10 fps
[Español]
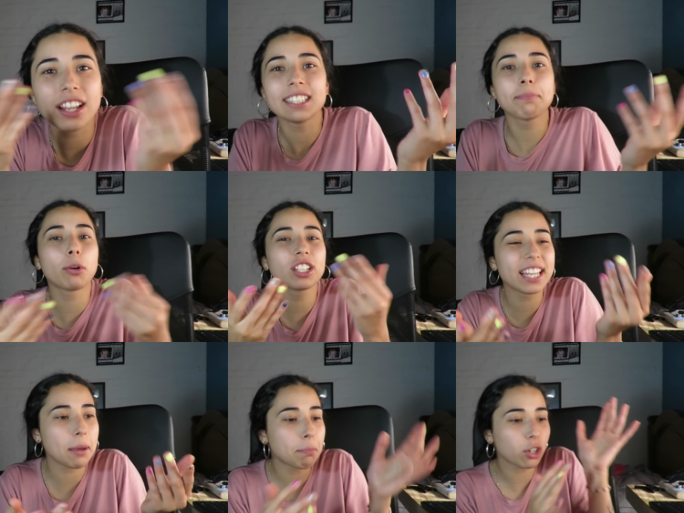flash? ¿Por
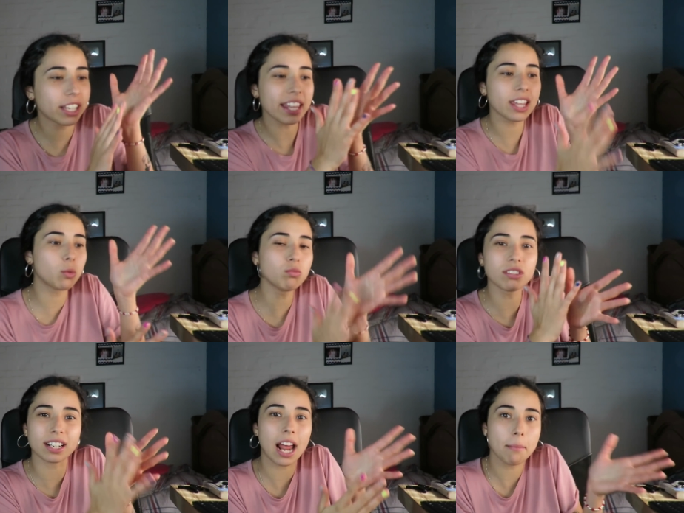qué? ¿Por qué de
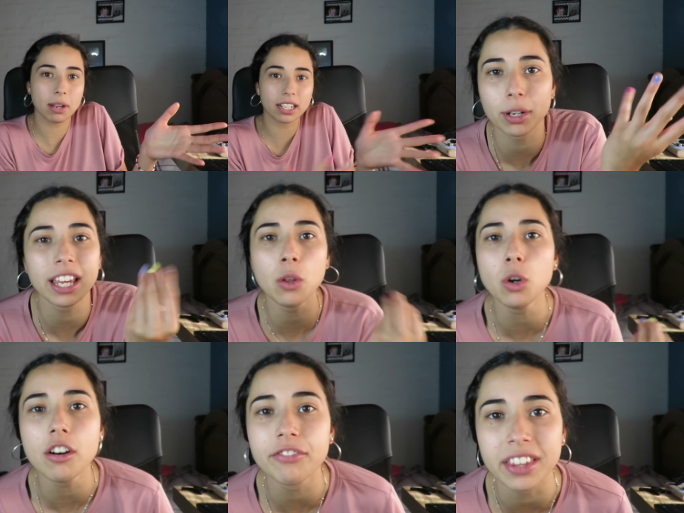un ramen? ¿Por qué de
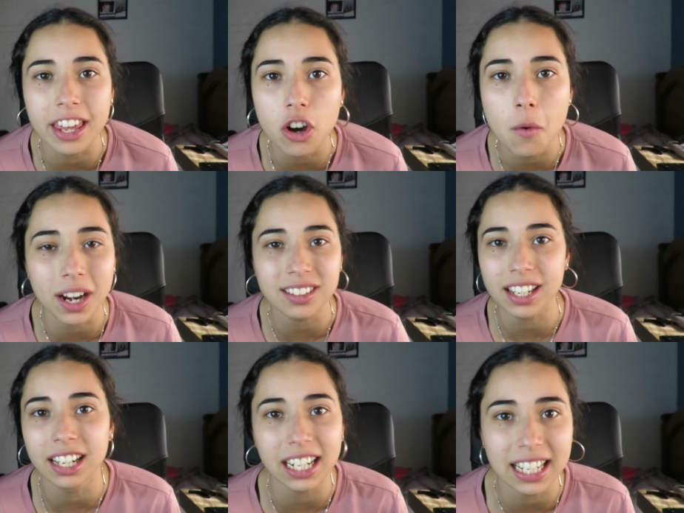unos fideos van a
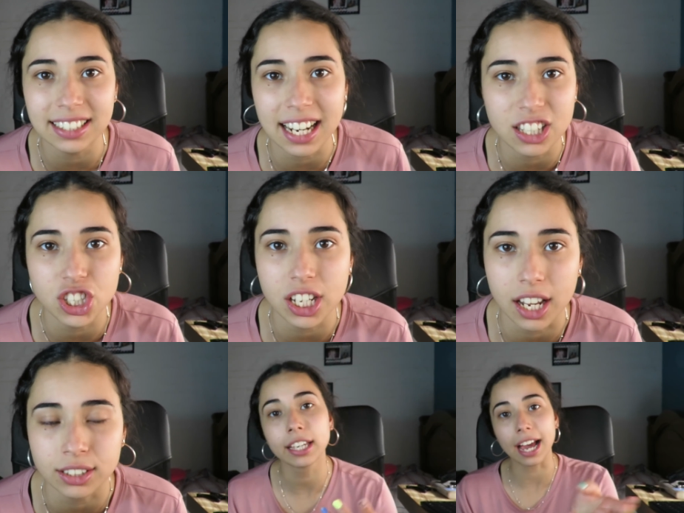salir letras
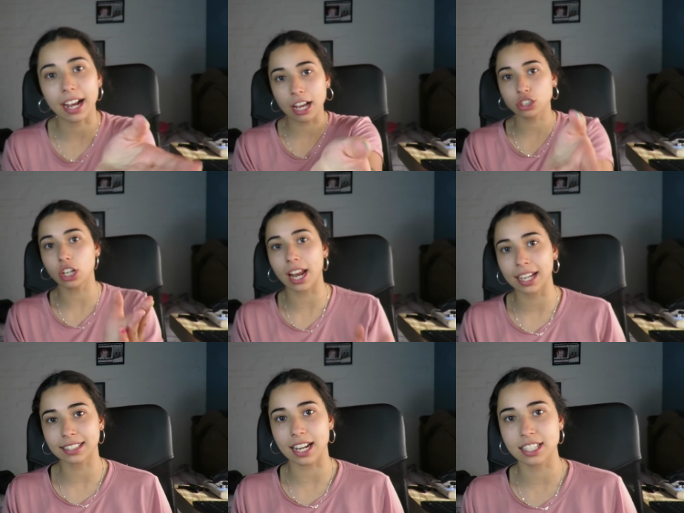chinas? ¿Que acaso
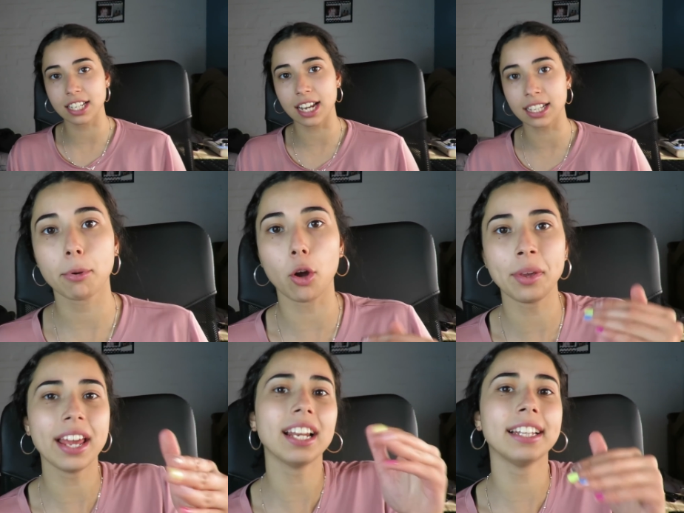las letras chinas
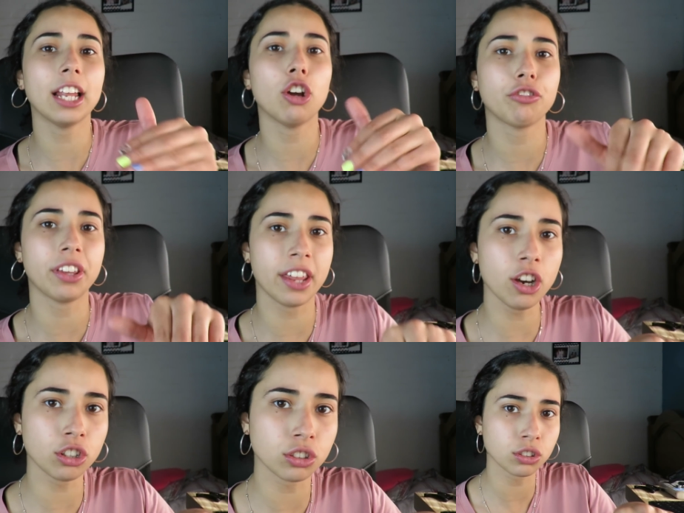provienen de los
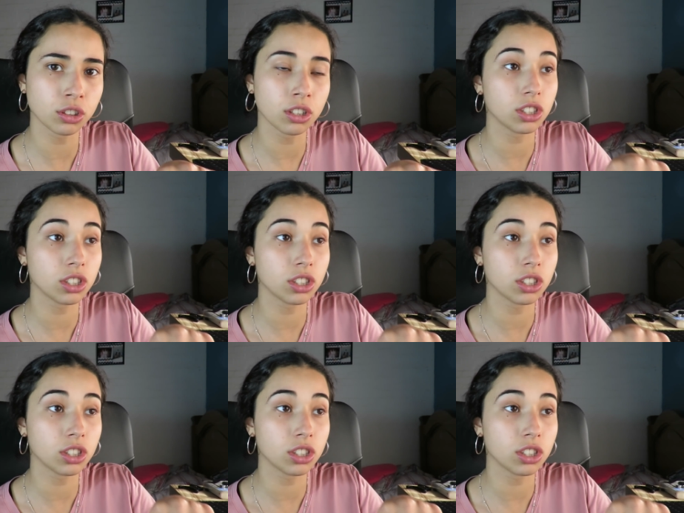fideos